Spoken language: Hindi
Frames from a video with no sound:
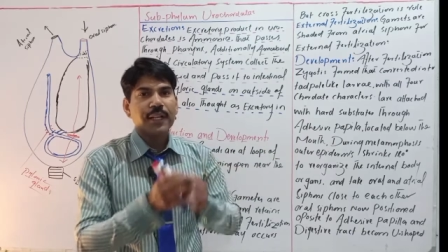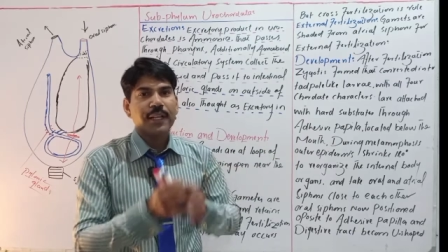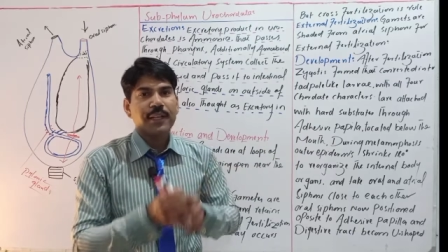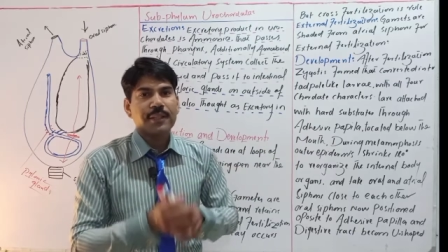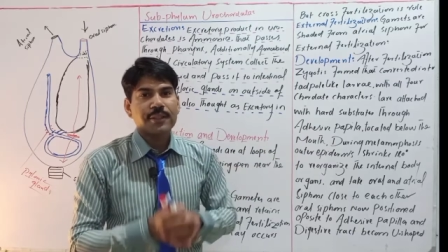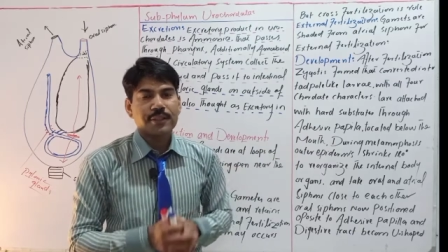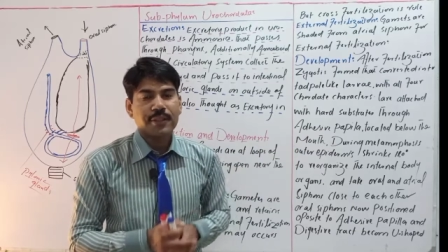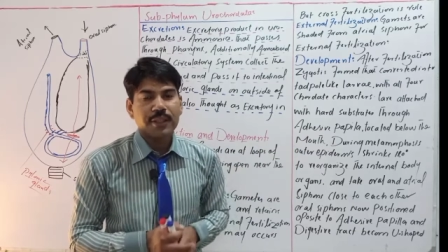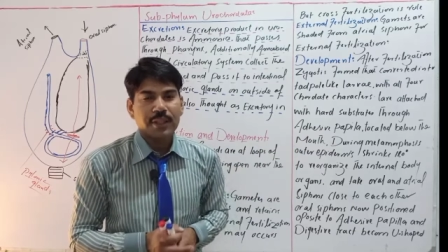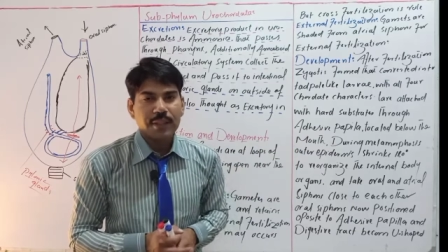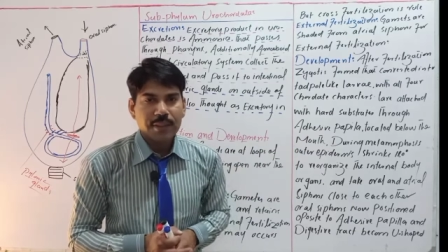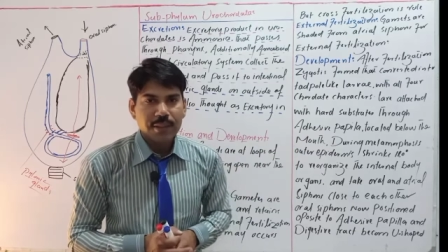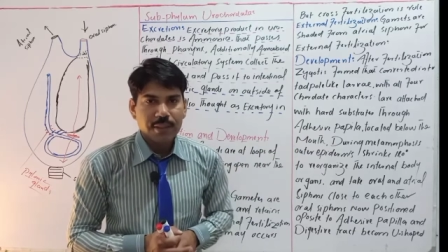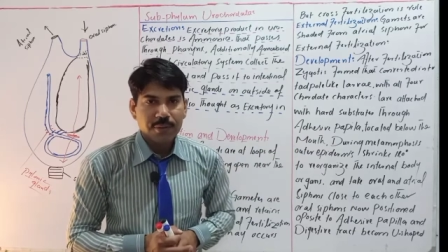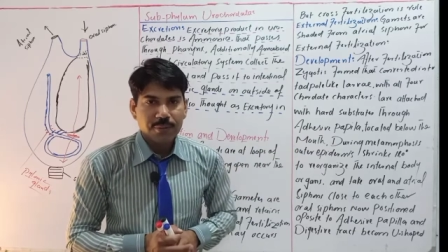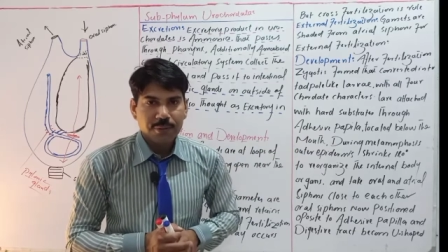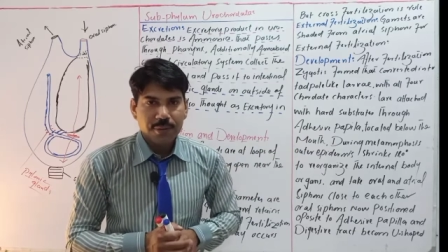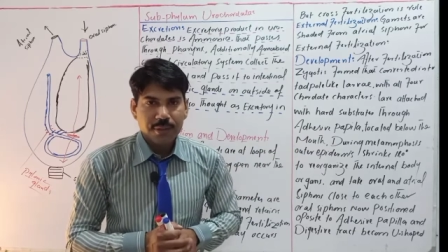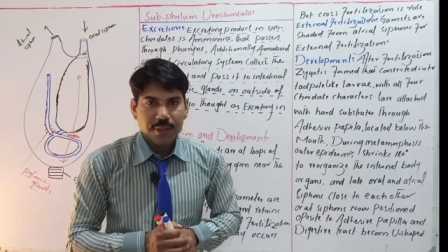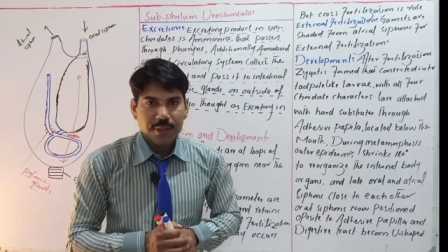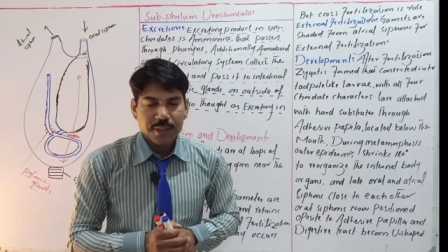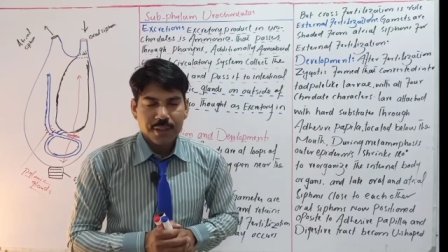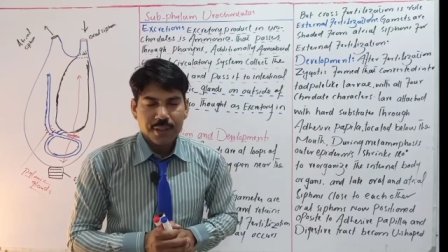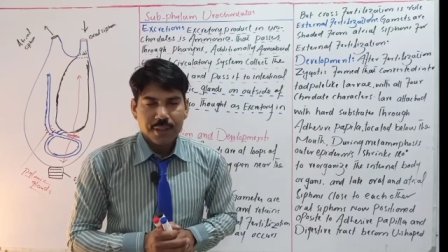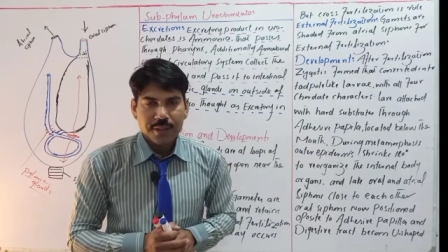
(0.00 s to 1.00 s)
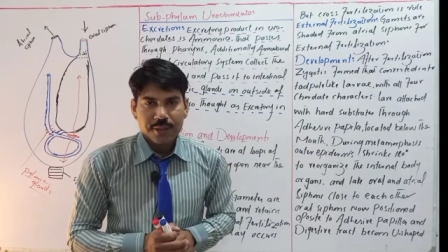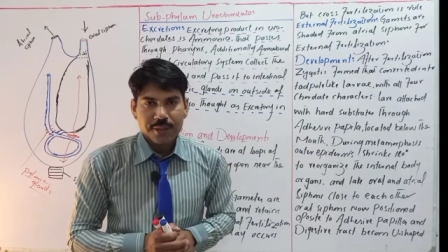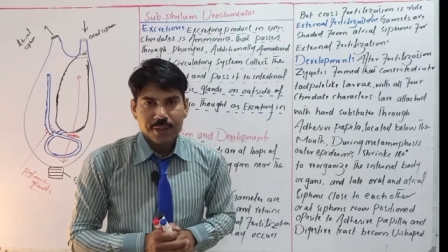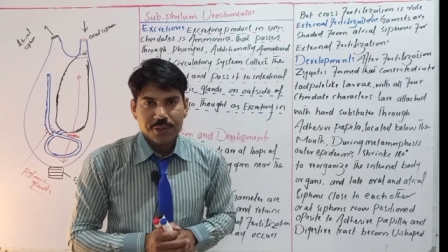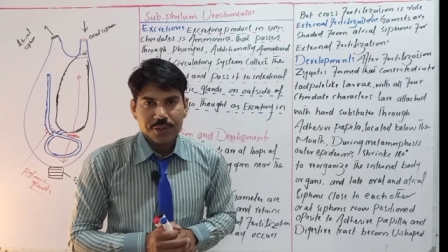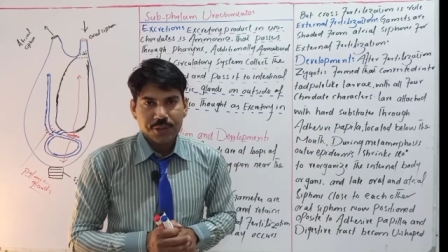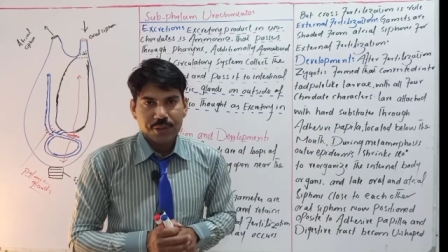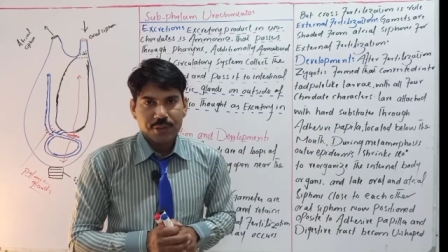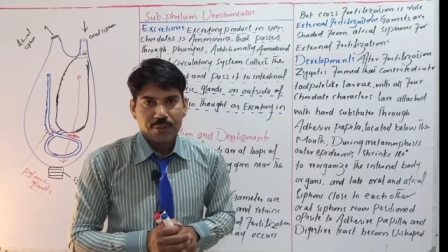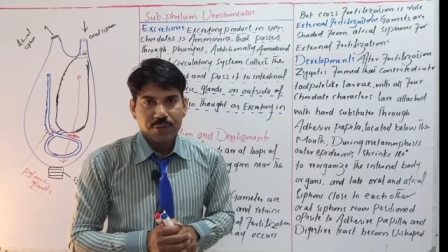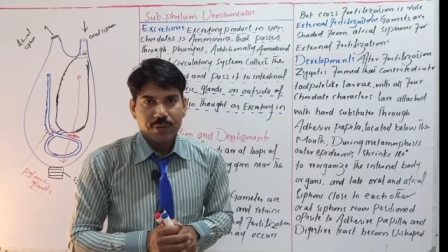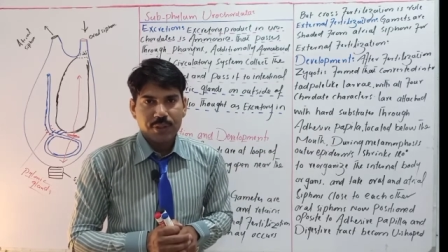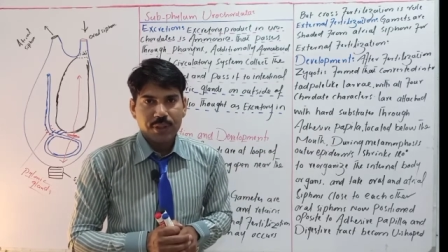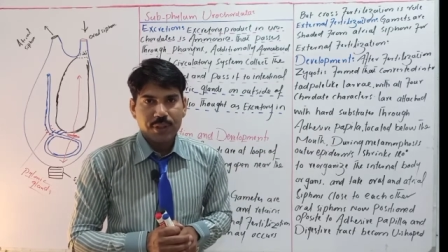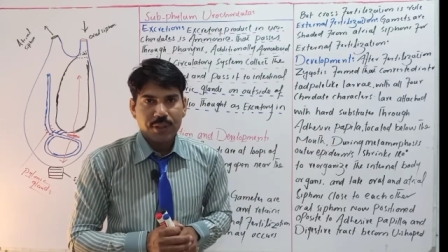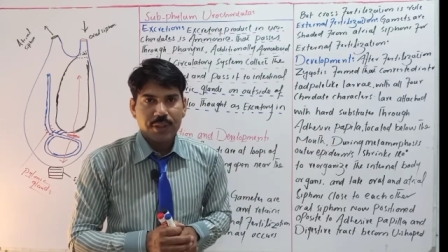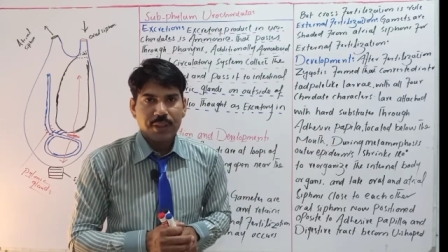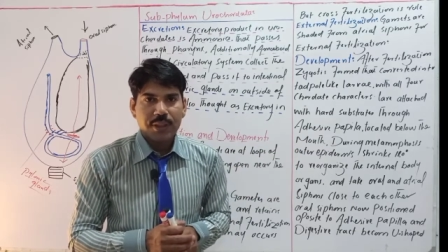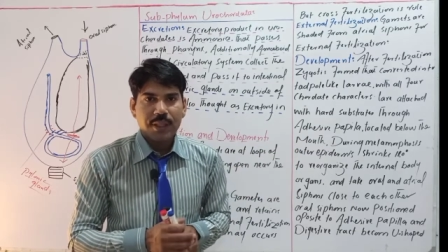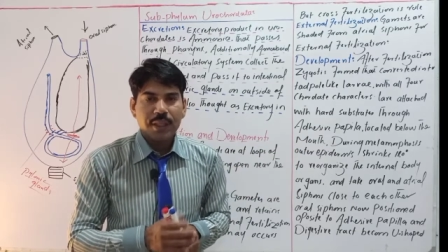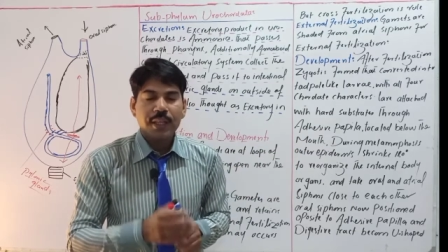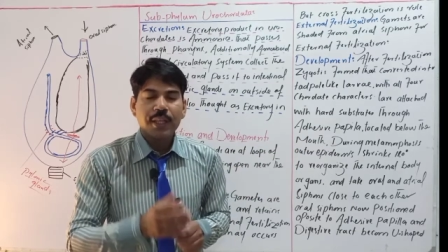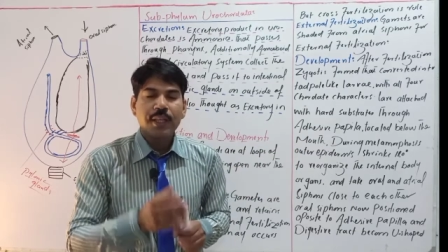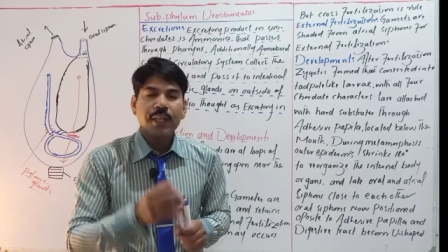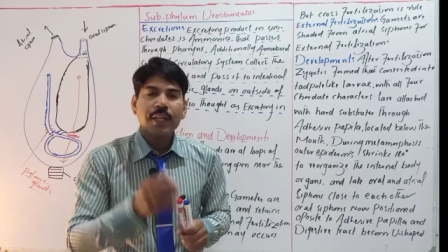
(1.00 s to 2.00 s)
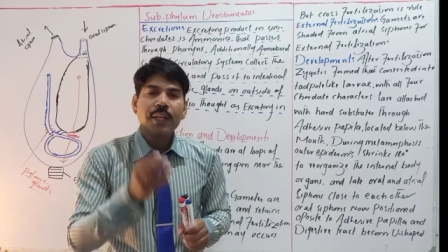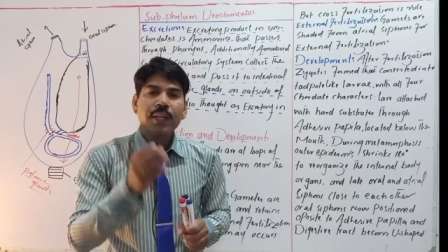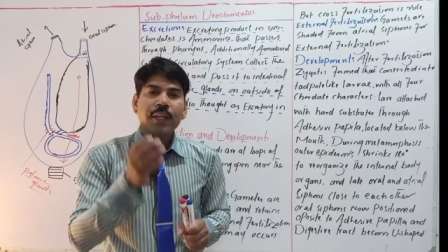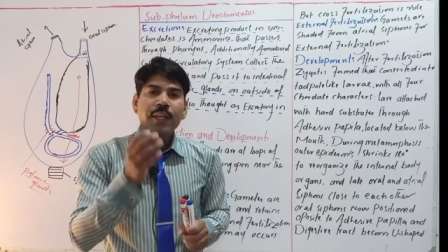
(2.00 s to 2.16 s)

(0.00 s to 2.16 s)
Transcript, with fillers: एक्सटर्नल फर्टिलाइजेशन हो जाती है